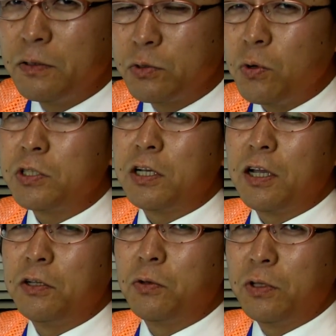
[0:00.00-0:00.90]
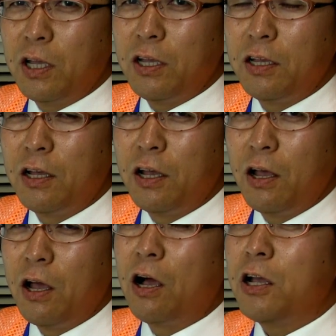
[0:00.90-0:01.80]
そうじゃないとね
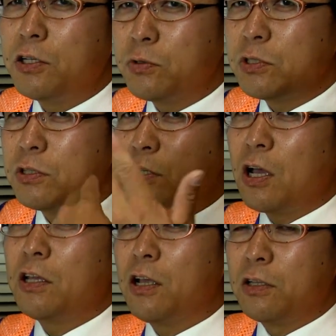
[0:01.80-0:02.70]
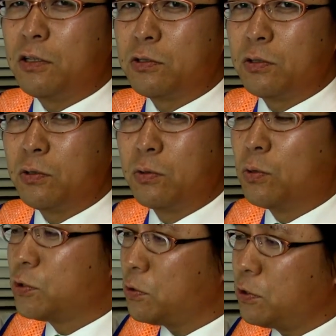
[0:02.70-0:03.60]
はがきとして使えないんですよ
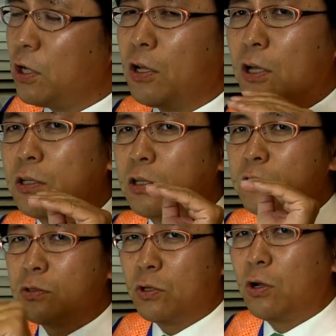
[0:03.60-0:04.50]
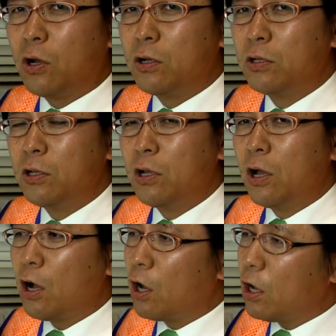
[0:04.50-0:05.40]
52円貼って出すと
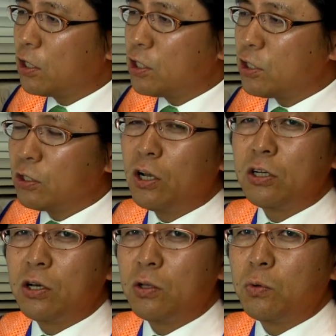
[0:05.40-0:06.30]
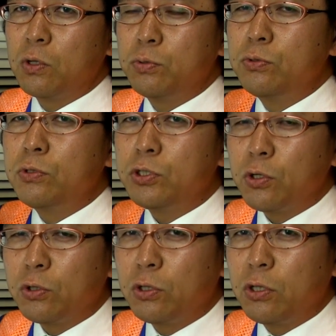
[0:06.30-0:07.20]
はがきじゃないからこれ封
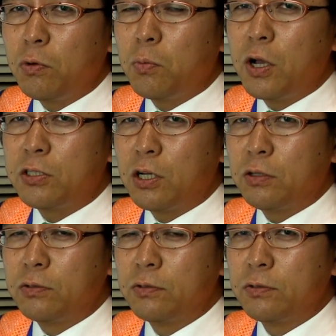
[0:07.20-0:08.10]
書って思われちゃう